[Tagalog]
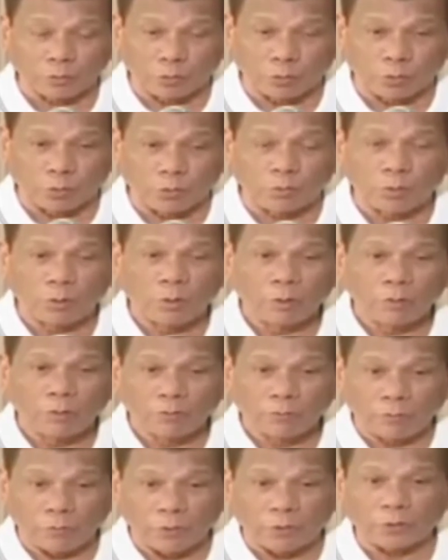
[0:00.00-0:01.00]
to do
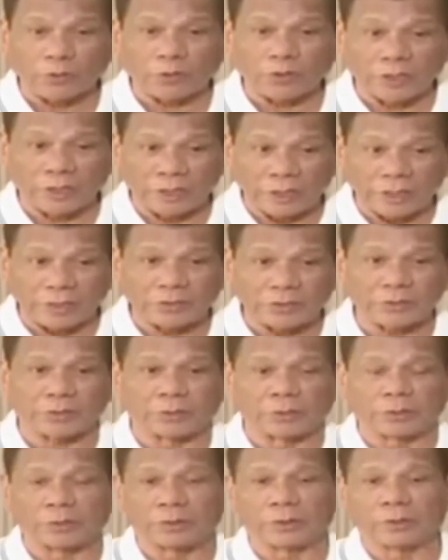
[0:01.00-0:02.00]
for the
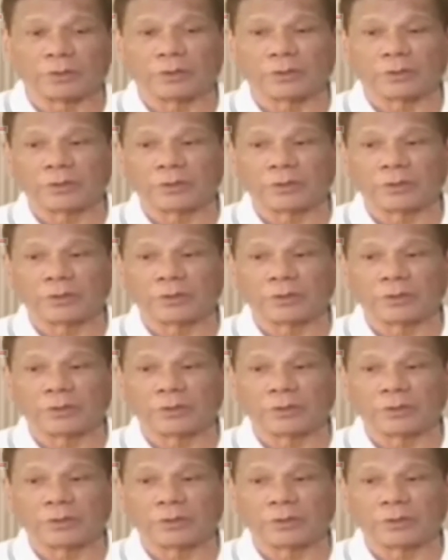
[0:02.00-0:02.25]
nation.